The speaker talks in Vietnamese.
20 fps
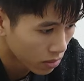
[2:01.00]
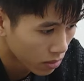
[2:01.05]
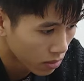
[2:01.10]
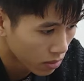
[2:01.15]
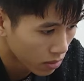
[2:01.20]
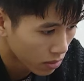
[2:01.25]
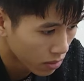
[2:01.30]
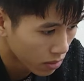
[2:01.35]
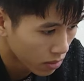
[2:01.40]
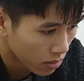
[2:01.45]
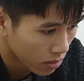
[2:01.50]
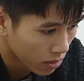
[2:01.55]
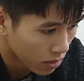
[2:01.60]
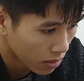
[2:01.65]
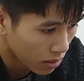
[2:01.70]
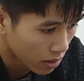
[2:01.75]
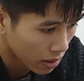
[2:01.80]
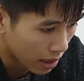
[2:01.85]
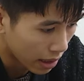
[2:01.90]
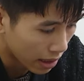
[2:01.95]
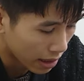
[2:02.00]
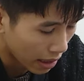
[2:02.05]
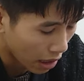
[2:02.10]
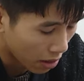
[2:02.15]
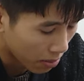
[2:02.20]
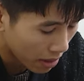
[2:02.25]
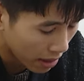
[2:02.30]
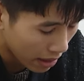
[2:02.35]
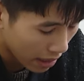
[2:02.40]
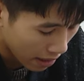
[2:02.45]
gây ra 4 vụ
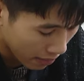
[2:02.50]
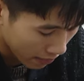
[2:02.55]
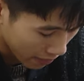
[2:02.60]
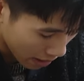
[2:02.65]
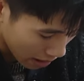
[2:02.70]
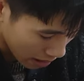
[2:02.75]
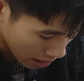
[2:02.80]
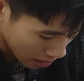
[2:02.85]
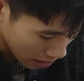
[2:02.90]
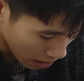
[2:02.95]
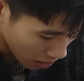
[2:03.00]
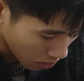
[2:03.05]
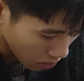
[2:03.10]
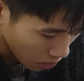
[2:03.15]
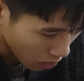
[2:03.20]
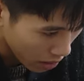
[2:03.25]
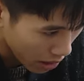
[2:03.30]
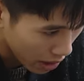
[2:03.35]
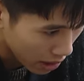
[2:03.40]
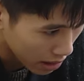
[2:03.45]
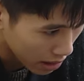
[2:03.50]
trộm cắp tài sản và lấy